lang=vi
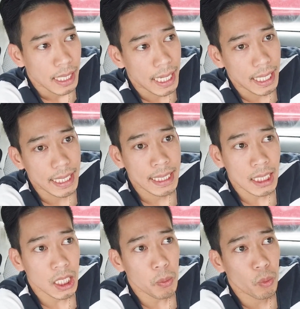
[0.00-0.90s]
hay là đi
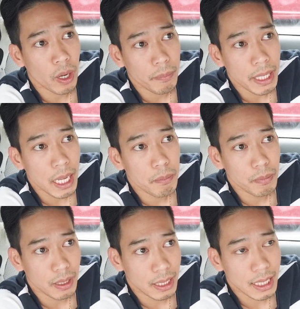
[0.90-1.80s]
cắt tóc quen mấy em
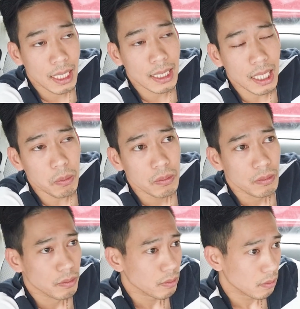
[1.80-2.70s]
đi cắt tóc
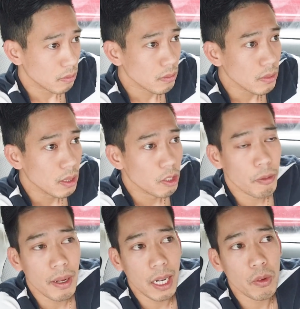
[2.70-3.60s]

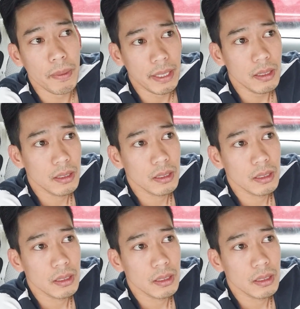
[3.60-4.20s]
rồi bỏ lại ở Mỹ